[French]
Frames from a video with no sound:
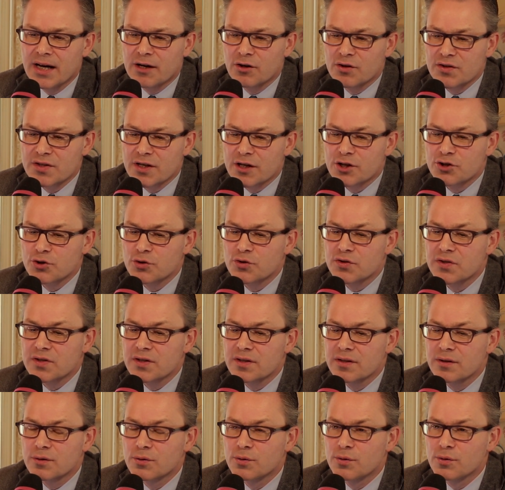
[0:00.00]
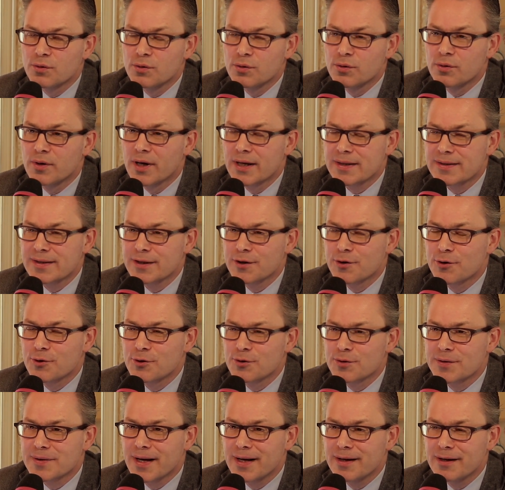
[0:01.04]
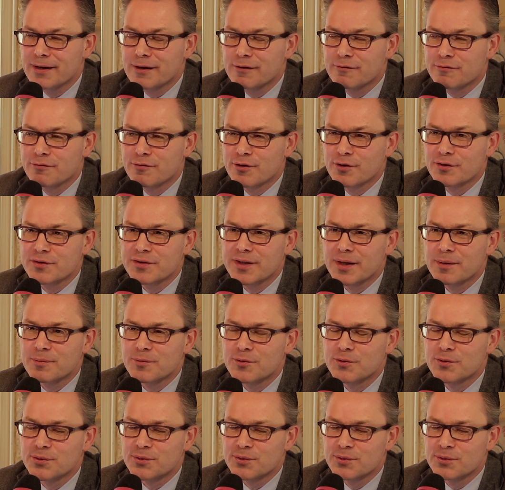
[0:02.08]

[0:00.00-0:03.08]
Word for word: Alors c'est un chantier assez colossal à la fois en termes